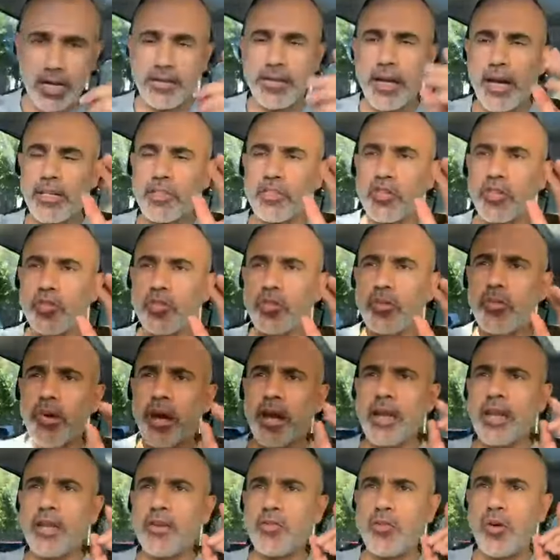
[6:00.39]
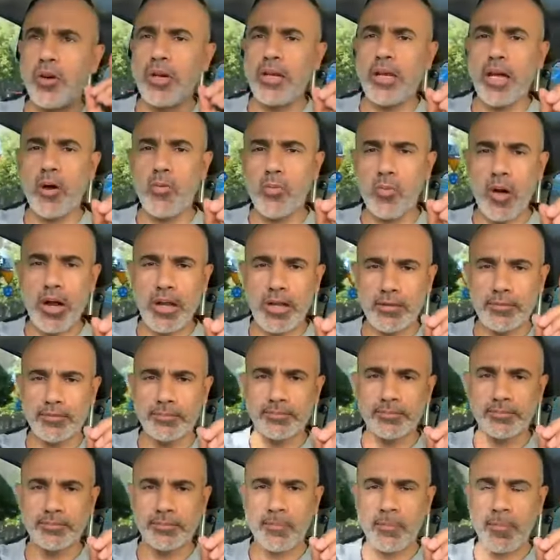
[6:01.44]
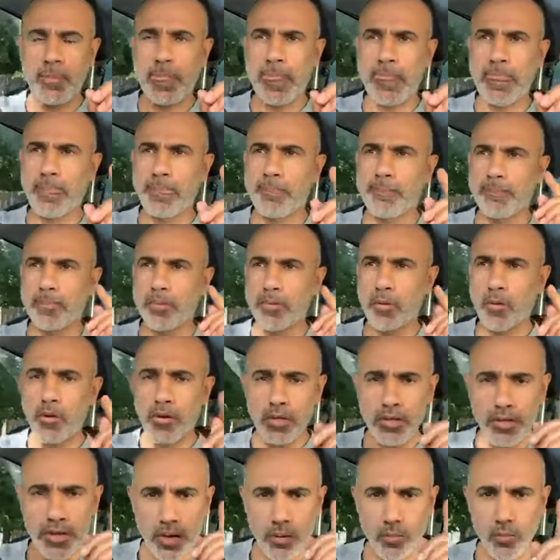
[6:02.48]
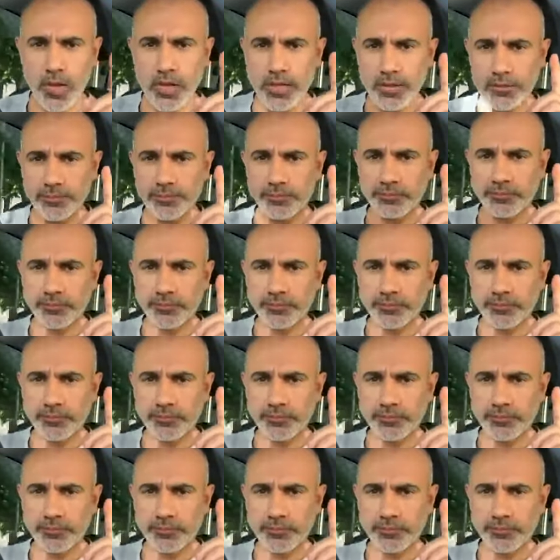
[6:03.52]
دا احكي لكم على النوع الاول النوع الاول